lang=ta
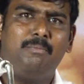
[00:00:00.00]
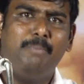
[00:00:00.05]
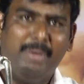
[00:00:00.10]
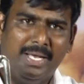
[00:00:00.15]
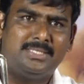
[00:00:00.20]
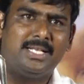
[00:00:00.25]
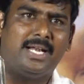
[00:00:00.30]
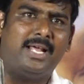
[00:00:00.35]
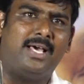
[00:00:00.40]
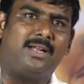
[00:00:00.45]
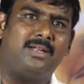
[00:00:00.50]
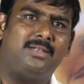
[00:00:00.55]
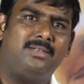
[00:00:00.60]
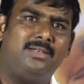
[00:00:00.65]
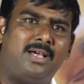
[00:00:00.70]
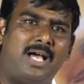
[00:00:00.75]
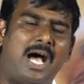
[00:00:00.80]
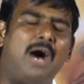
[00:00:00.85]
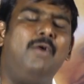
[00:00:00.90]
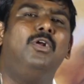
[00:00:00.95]
பேசுகிறார்
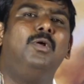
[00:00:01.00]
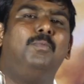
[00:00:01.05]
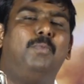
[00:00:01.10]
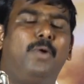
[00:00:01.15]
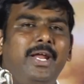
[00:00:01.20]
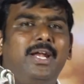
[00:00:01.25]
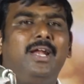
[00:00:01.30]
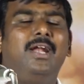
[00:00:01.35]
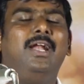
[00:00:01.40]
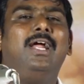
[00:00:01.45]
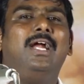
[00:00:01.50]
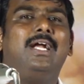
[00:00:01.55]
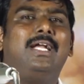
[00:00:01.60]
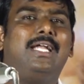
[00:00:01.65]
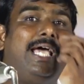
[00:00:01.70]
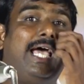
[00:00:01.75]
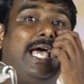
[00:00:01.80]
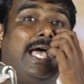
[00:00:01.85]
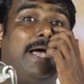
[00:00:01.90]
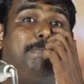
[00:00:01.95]
அவர் போய்
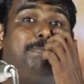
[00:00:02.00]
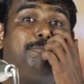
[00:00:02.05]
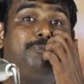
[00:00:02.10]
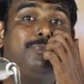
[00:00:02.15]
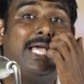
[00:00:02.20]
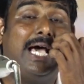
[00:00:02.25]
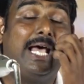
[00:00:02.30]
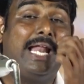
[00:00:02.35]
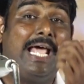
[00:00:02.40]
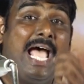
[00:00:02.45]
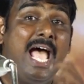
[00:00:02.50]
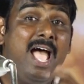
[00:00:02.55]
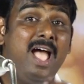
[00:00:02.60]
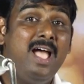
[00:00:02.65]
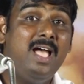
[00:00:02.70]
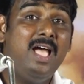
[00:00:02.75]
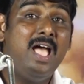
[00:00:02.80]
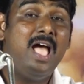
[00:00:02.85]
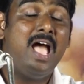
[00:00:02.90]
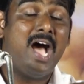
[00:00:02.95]
நின்றுக்கிட்டு யாரே
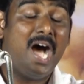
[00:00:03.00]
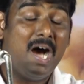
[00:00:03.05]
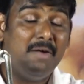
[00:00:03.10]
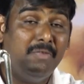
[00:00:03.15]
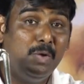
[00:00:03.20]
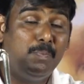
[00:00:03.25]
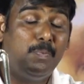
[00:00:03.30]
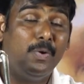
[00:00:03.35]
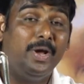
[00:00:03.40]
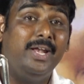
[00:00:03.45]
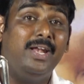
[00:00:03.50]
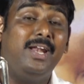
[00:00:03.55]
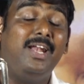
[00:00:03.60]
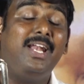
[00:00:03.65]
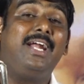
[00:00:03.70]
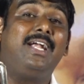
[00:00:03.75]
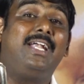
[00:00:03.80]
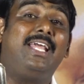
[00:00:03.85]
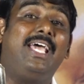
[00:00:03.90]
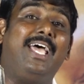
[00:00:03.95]
அவர் போய்
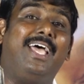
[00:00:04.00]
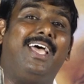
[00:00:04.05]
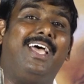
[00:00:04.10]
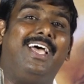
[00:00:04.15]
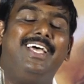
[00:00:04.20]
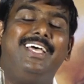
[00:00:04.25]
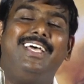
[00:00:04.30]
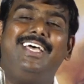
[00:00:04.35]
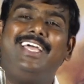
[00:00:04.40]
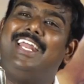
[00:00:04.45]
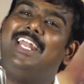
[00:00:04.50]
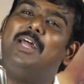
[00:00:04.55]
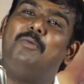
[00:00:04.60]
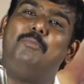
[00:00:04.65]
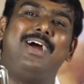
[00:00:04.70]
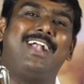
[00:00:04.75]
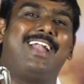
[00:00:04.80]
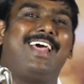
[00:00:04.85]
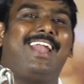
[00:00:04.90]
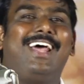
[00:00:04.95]
நின்றுக்கிட்டு
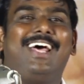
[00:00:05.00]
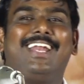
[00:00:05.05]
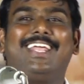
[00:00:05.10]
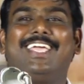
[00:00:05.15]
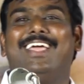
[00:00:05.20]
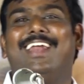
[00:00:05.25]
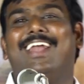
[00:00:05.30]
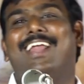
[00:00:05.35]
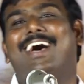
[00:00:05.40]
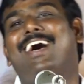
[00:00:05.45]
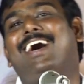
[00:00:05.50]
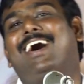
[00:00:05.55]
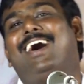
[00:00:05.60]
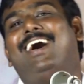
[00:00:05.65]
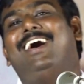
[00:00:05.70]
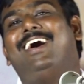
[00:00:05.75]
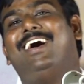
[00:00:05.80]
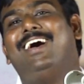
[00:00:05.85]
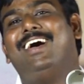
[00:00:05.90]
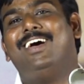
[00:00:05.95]
என்னம்மா நல்லா இருக்கீங்களா
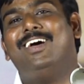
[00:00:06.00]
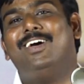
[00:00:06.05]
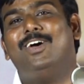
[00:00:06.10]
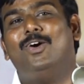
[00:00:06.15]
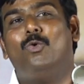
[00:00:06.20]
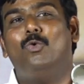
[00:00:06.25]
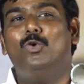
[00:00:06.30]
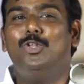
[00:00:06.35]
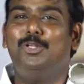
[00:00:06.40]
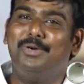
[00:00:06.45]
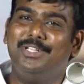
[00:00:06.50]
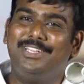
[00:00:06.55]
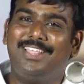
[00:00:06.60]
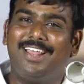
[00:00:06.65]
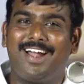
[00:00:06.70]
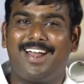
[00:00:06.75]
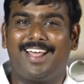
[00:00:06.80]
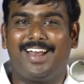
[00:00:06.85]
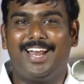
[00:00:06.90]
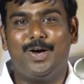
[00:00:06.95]

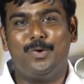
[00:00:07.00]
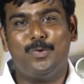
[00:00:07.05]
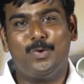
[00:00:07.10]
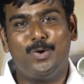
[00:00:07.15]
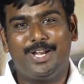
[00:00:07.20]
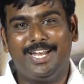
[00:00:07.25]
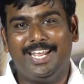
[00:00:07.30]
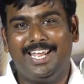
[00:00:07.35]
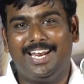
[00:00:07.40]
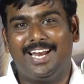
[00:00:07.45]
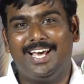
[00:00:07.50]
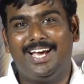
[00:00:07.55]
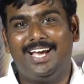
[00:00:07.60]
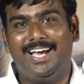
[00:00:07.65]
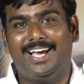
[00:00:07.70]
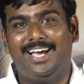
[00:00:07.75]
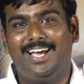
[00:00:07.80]
ஊதுபத்தியெல்லாம் நல்லா உருட்டினீங்களா